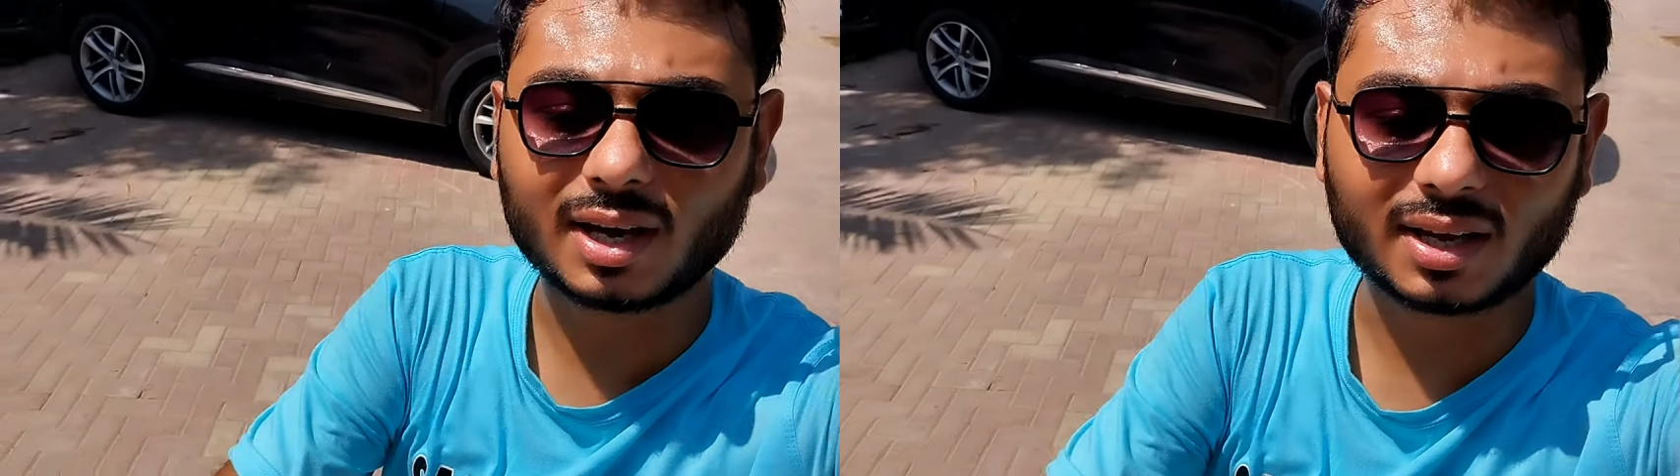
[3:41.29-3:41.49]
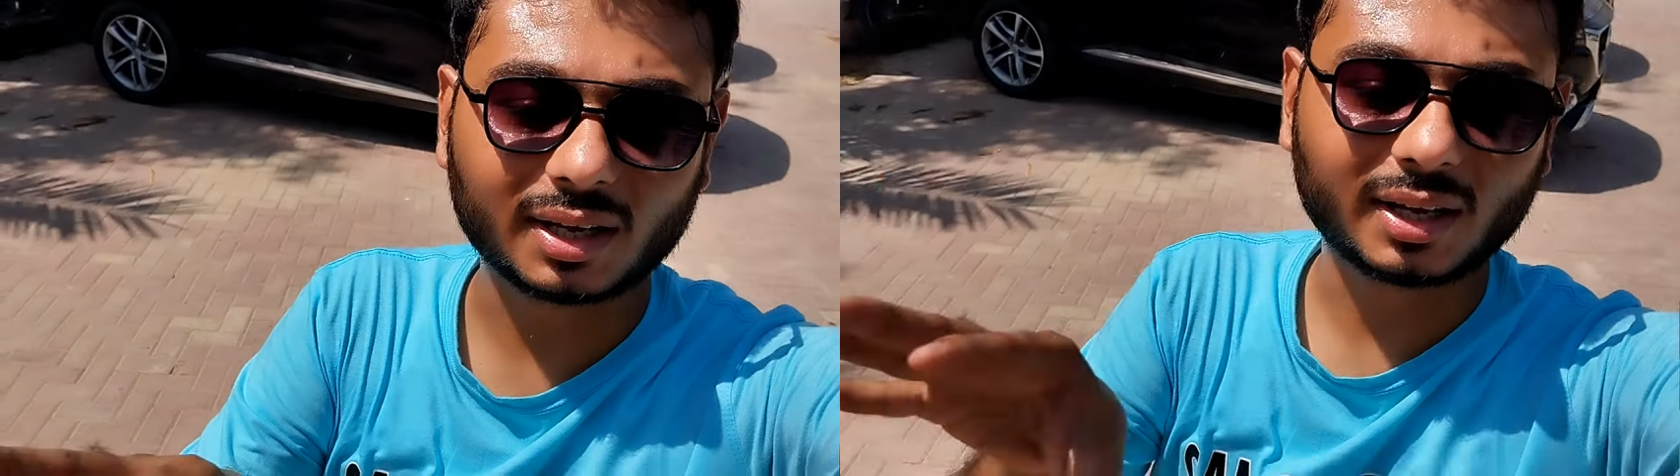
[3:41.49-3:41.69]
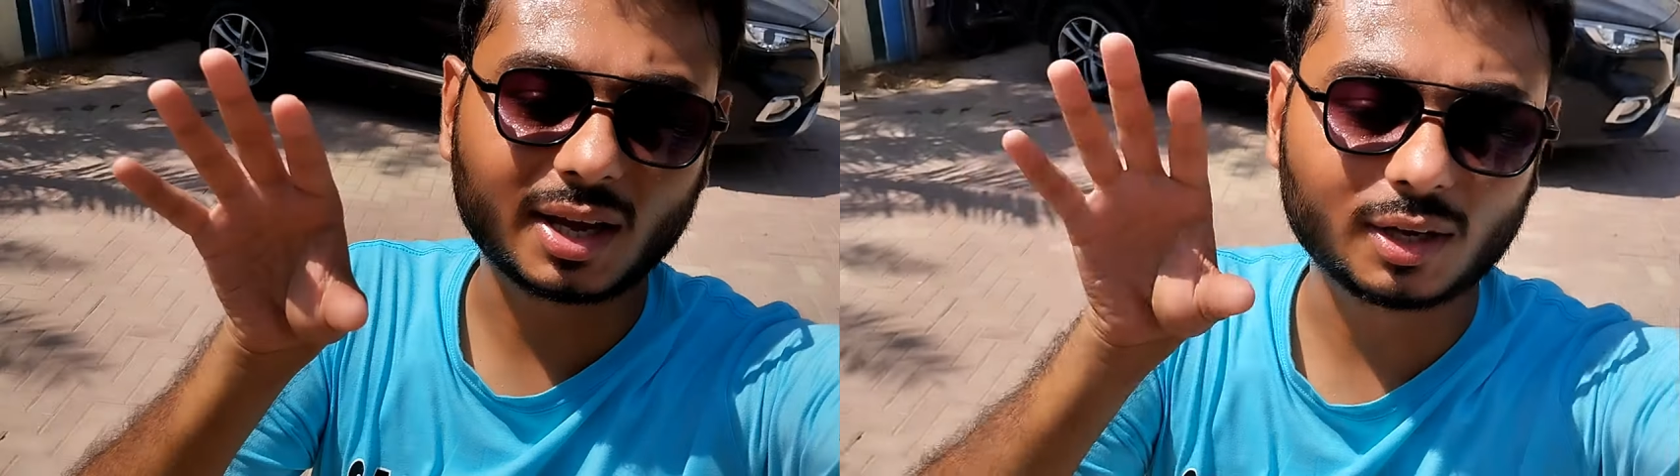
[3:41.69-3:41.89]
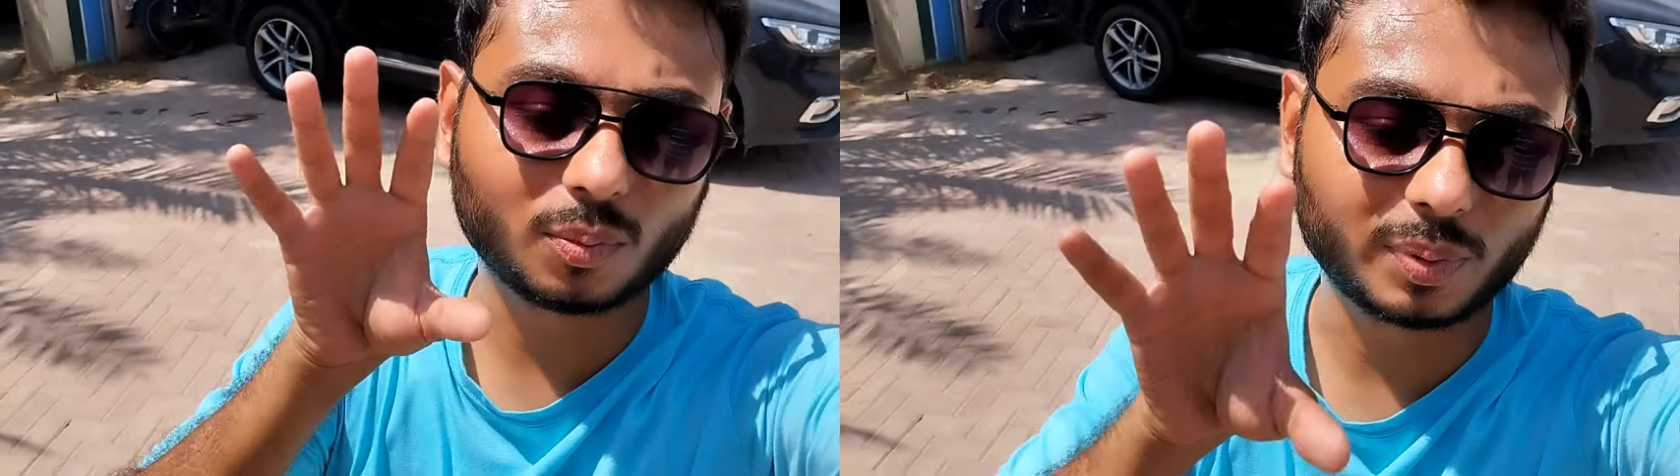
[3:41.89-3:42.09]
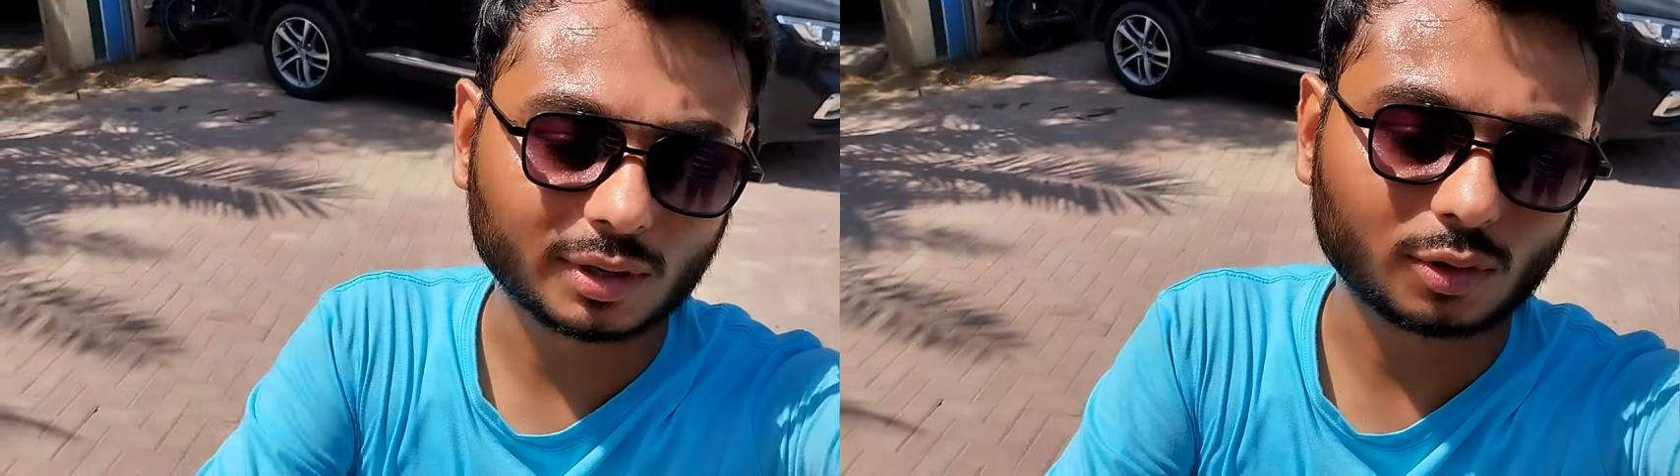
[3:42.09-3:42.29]
कलेक्ट करके आएंगे तो
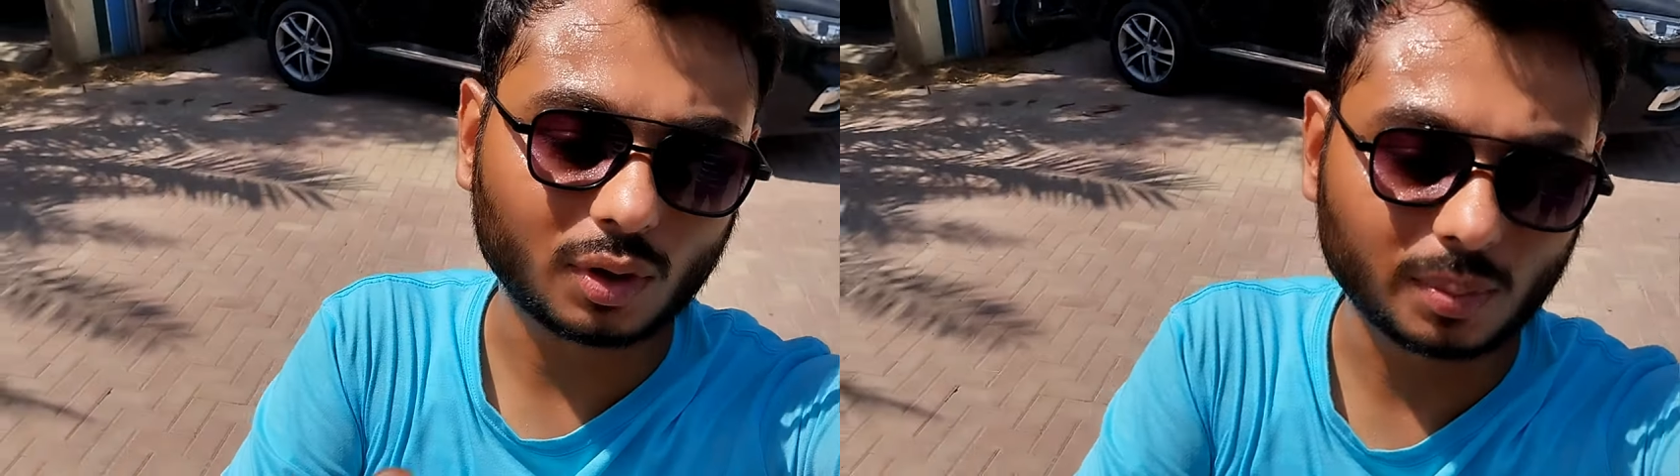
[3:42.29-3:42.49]
फिर इनको